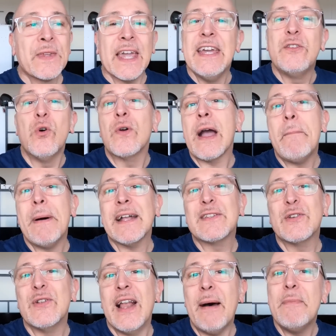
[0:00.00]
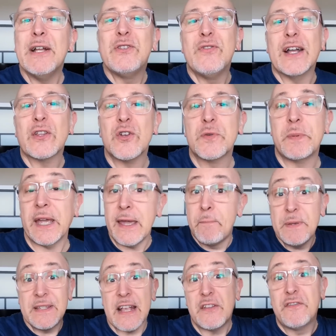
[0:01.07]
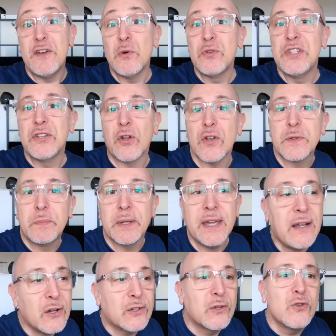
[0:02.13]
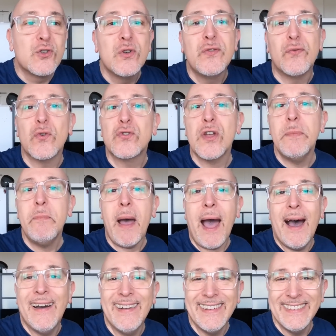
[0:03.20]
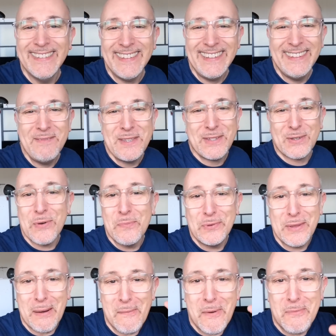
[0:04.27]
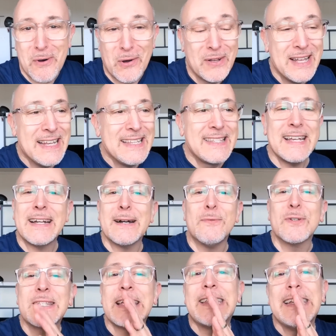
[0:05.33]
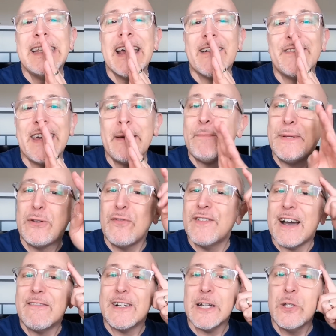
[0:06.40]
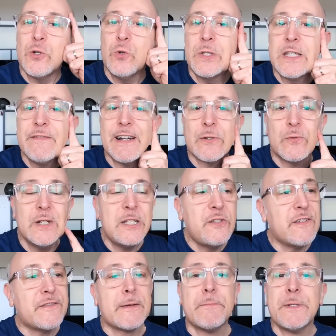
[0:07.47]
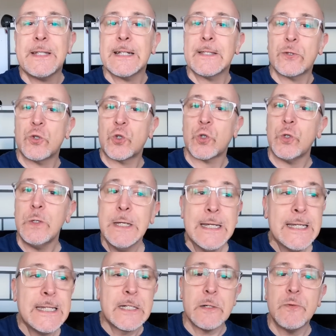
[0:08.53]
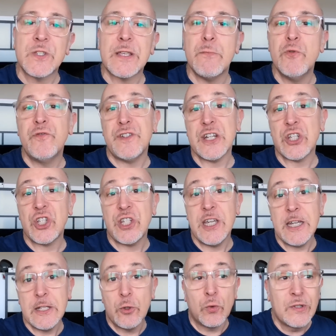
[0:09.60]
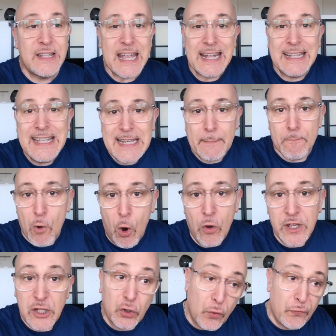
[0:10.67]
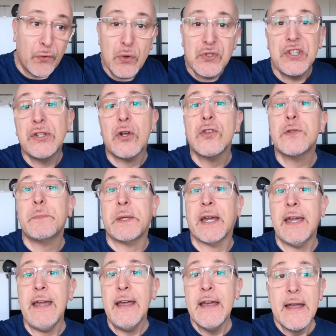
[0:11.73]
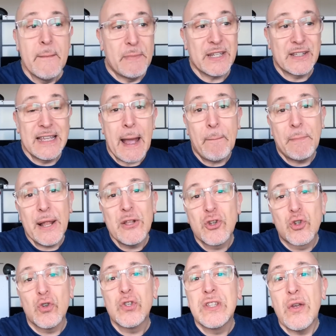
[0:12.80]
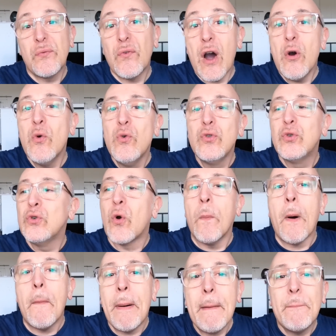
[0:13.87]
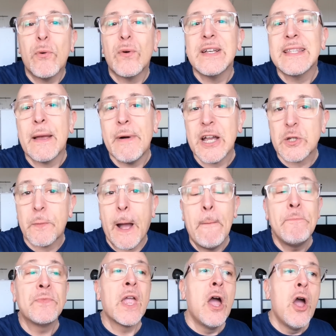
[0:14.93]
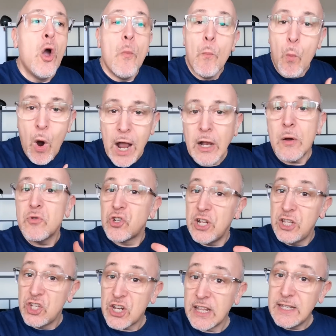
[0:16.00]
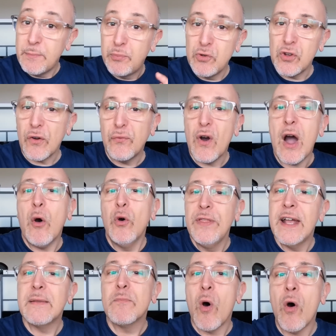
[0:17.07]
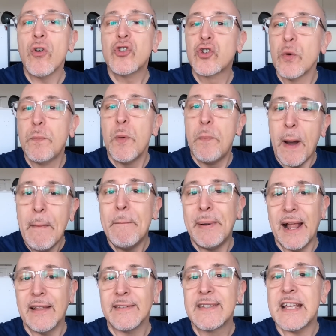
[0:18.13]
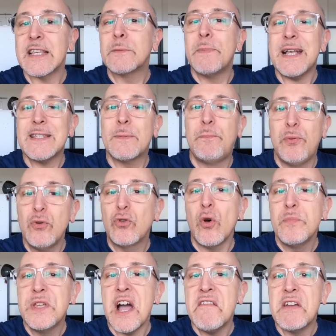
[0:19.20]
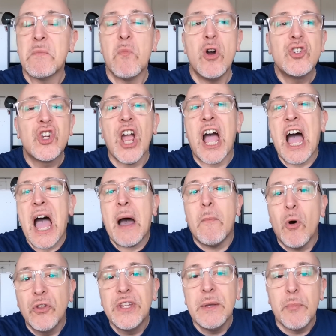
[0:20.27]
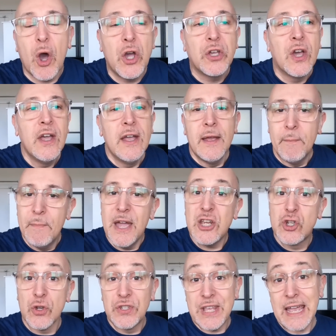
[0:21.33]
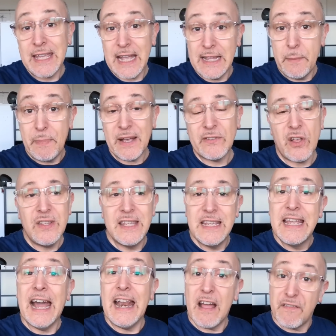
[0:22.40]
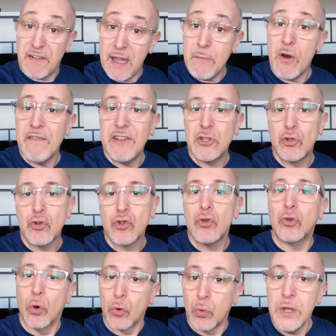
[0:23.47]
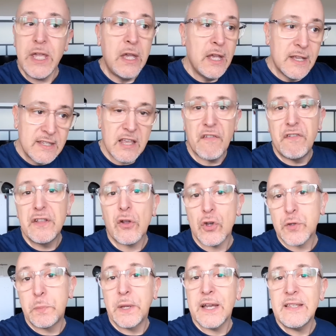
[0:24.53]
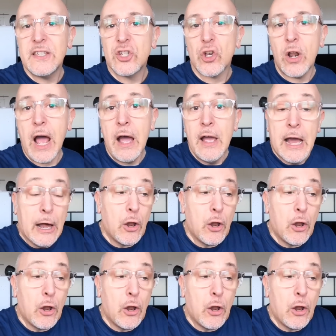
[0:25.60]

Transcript: Et donc, à partir de là, bah, tu vas transpirer. Et puis, ça te fait aussi transpirer quand le jeu, il fonctionne pas. Puisqu'au bout d'un moment, ça commence à t'énerver, puis tu vas avoir une goutte qui va couler, tu vas faire putain, ce jeu, il commence à me faire chier, et donc techniquement, il te fait aussi transpirer, parce qu'il y a plein de choses des fois où tu comprends pas pourquoi ça marche pas. Moi, comme je l'ai déjà dit plusieurs fois, honnêtement, je peux pas me plaindre. Ça se passe plutôt bien avec moi, j'ai rarement des bugs, mais je sais qu'il y a des personnes qui galèrent vraiment avec ce jeu. Donc oui, ça fait transpirer ces gens-là.